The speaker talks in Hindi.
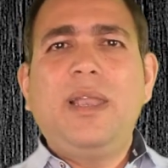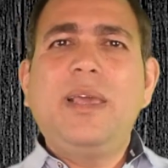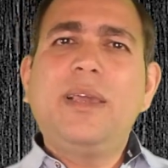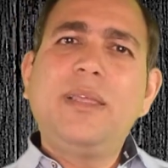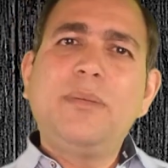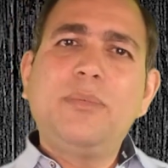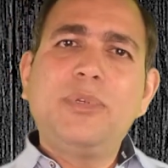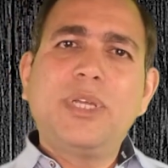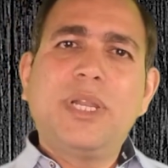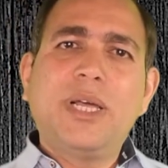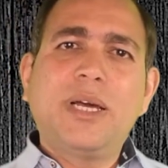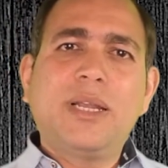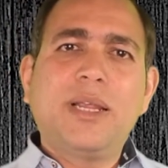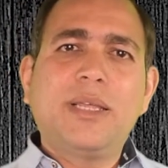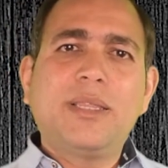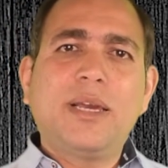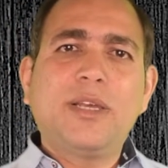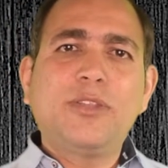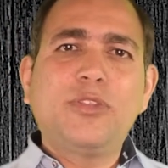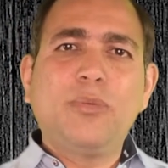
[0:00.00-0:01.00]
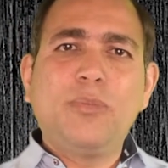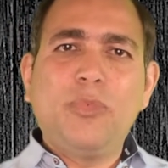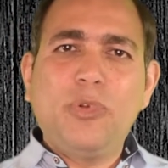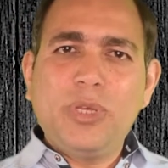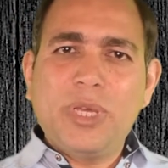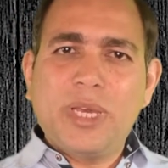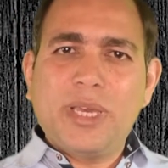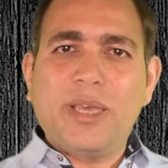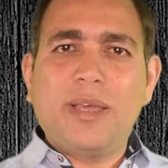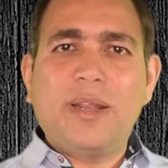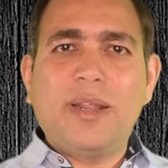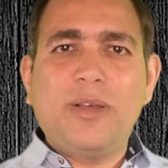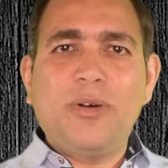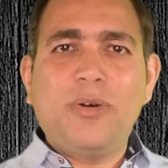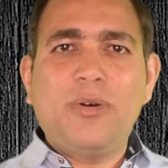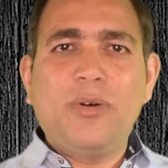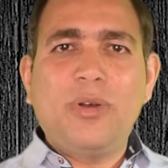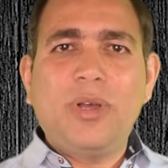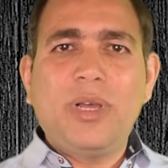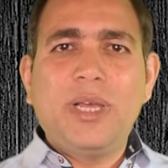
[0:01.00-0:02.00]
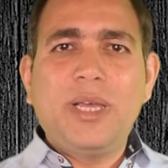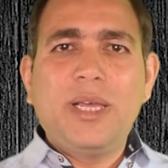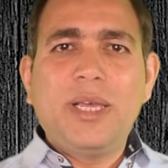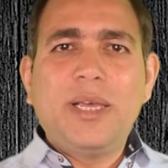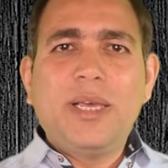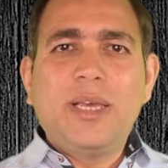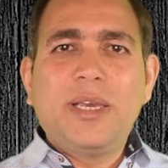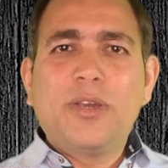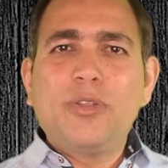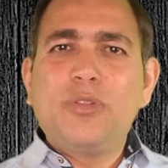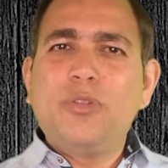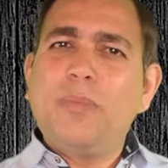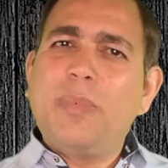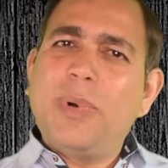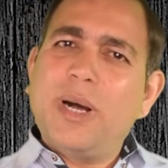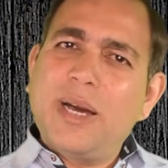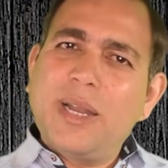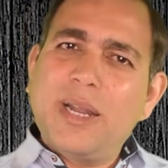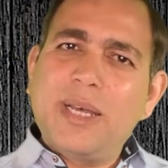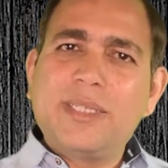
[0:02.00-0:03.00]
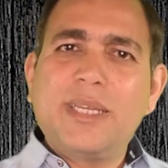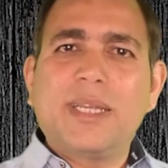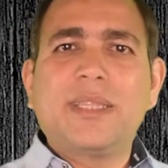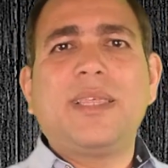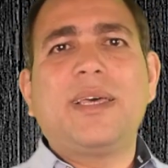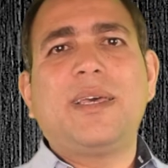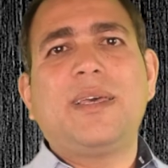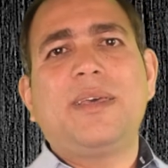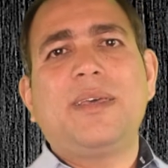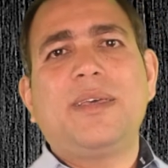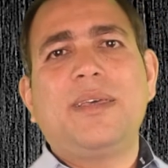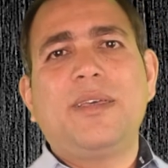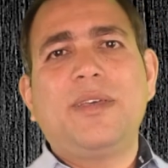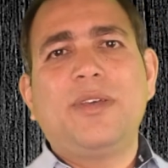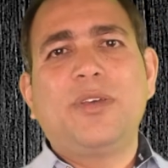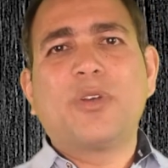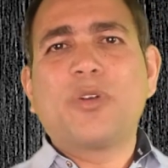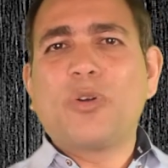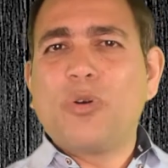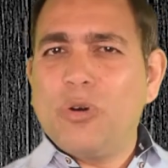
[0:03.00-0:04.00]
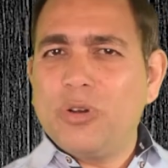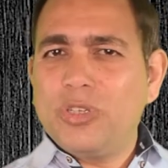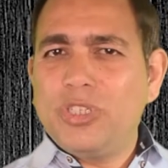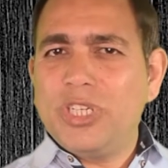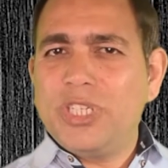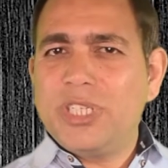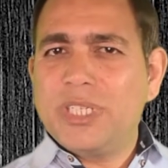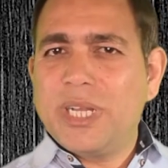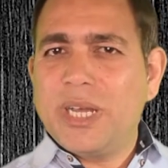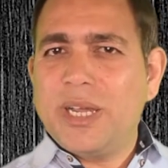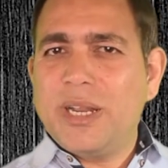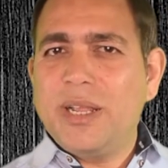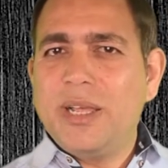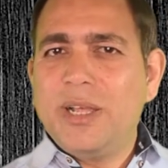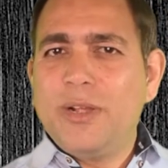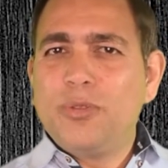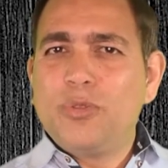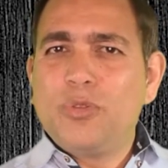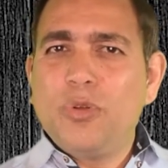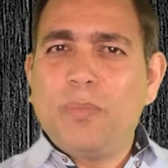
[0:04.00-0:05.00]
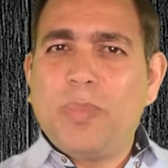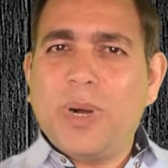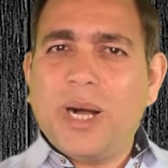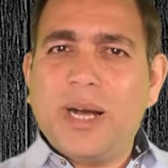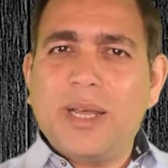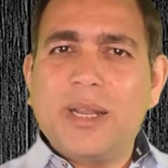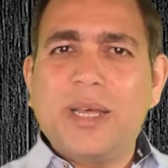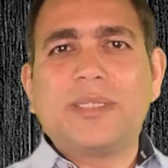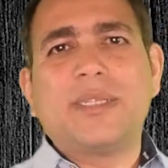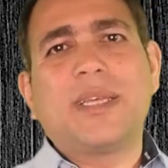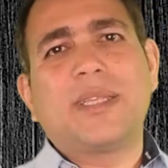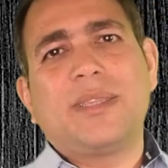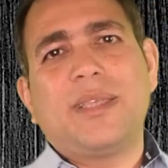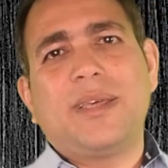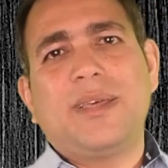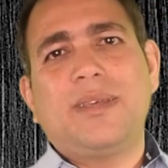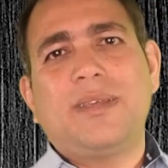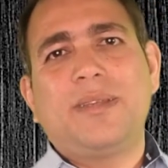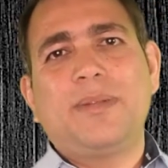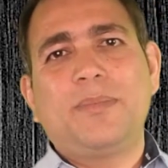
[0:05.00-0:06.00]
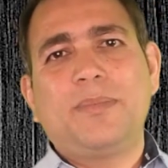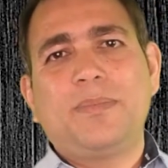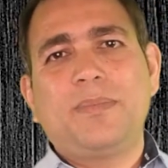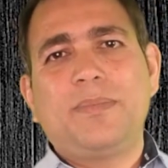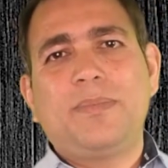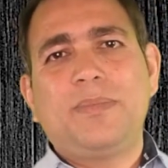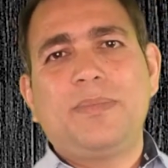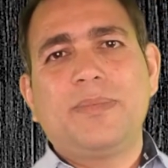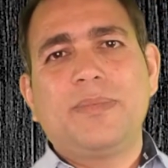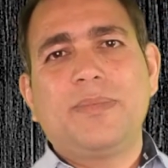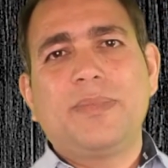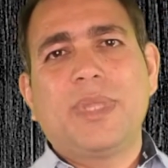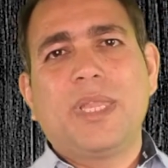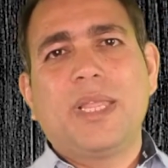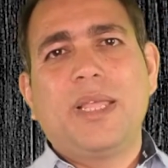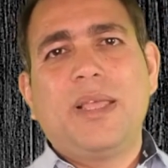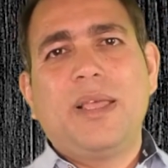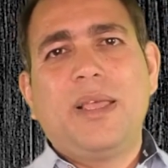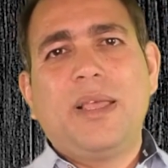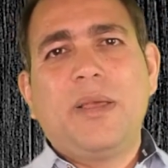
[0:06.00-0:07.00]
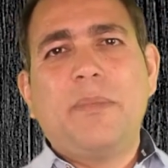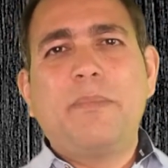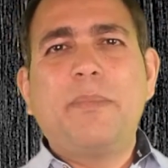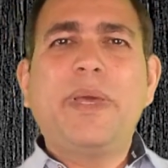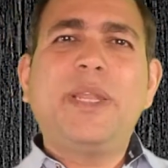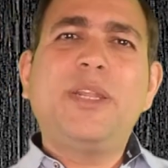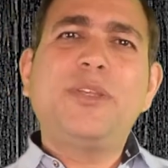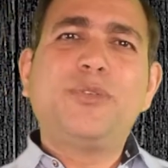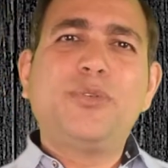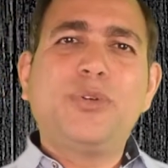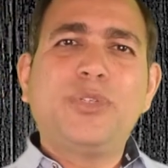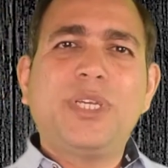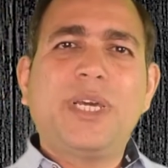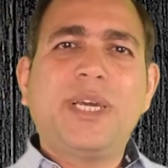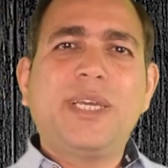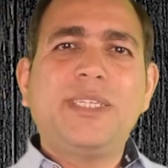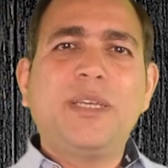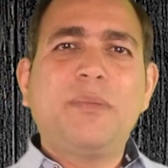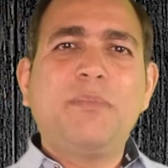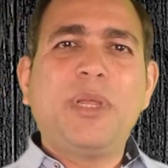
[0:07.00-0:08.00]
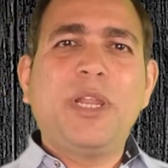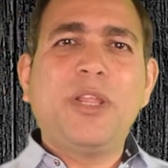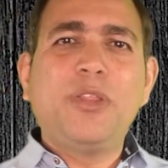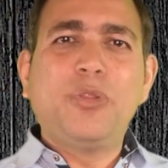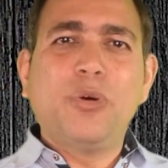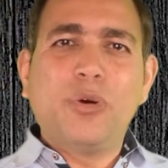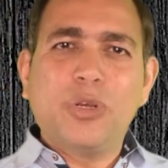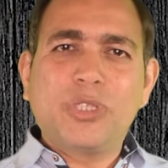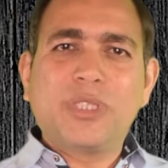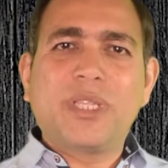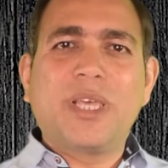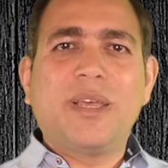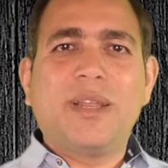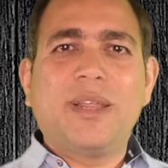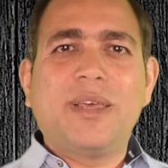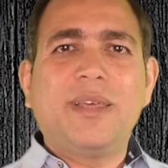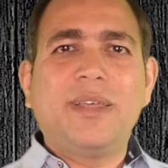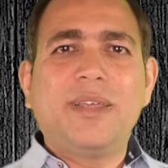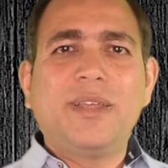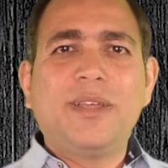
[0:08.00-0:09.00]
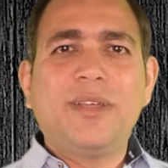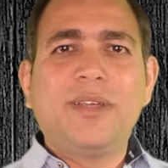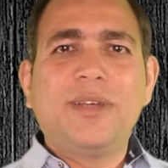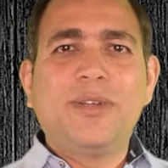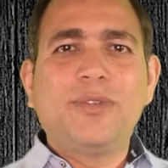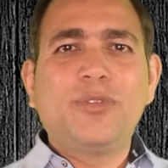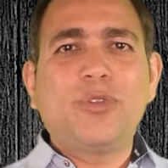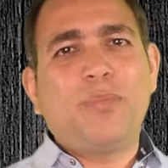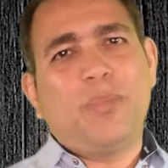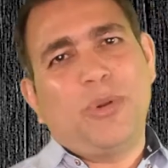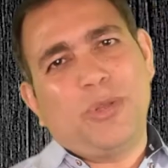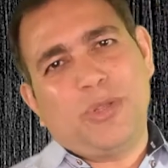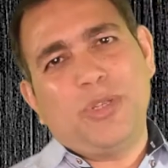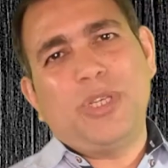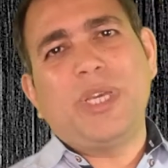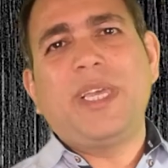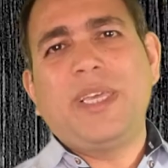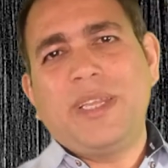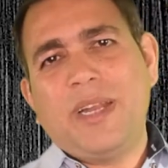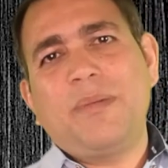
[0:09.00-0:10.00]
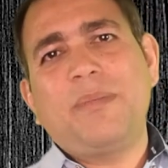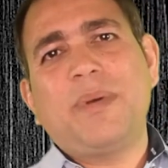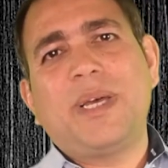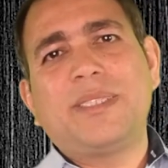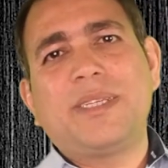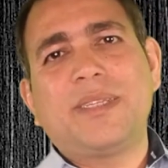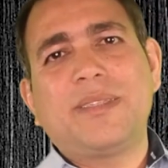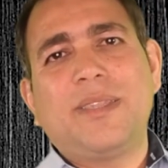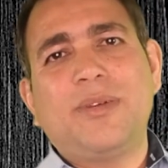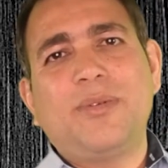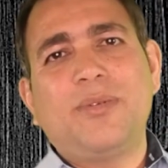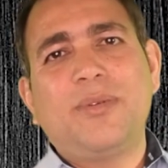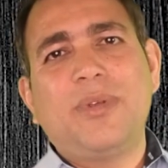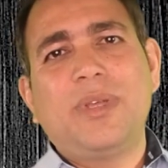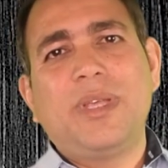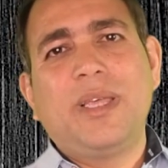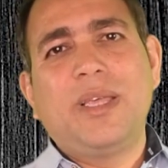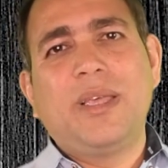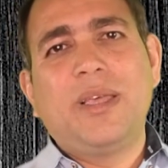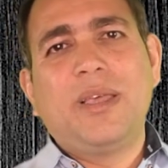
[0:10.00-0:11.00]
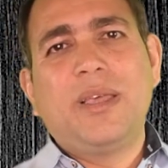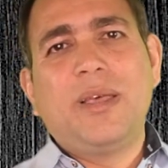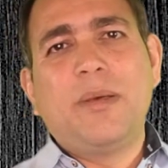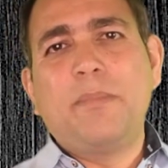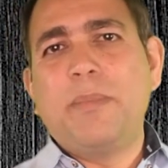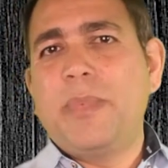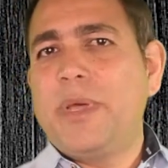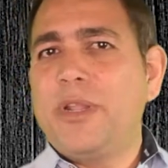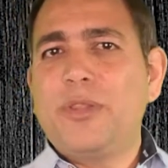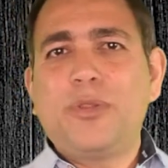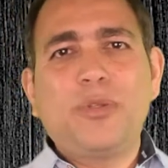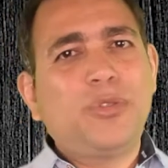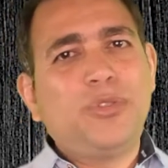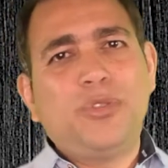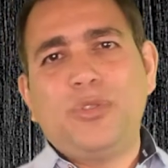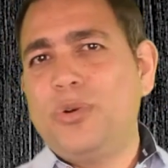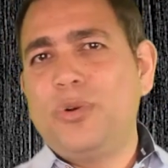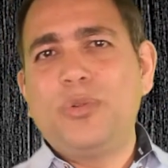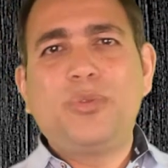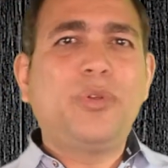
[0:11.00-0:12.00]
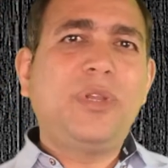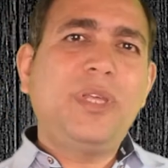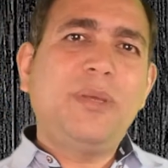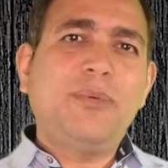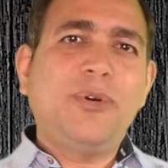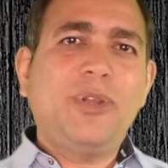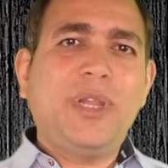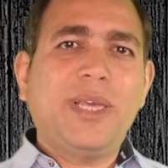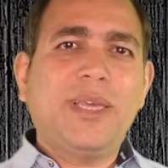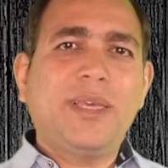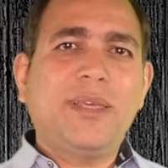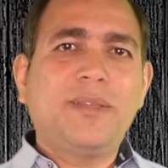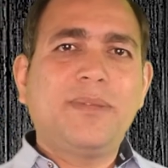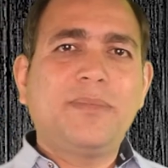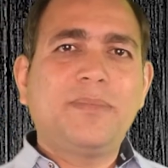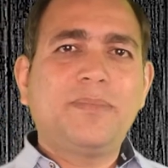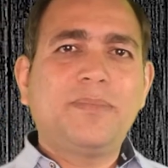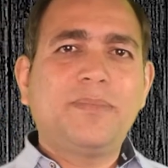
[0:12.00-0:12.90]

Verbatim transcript: लेकिन मुझे लग रहा था कि तुम लोग ये कह रहे हो कि तू बाहर आ सकता है कोशिश कर तू बाहर आ सकता है मैंने सोचा कि जब मेरे दोस्त कह रहे हैं तो फिर तो यकीन मैं आ सकता हूं मेरे दोस्त झूठ तो नहीं बोलेंगे